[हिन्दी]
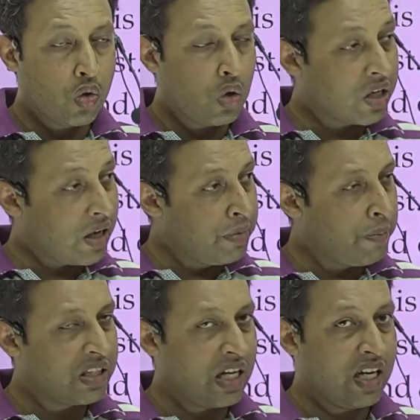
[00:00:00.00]
को कमी
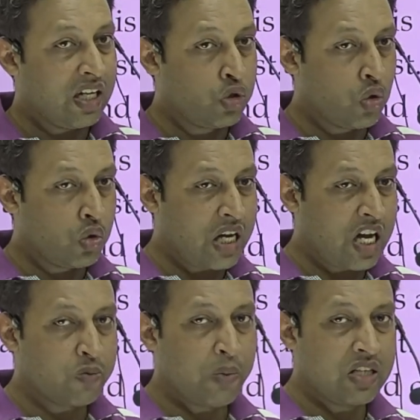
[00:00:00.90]
पता लगे जो कुछ
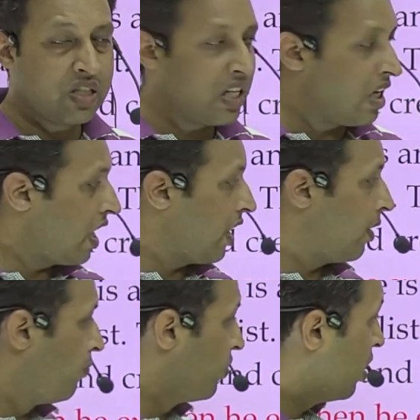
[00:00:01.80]
आसपास चल रहा है
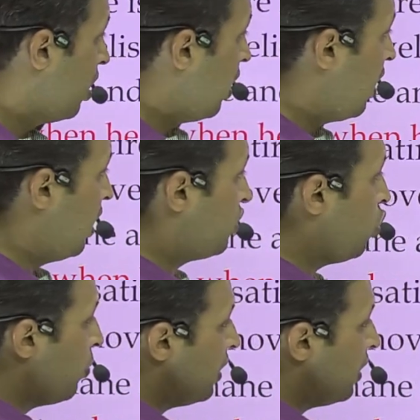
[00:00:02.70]
हिज ह्यूमर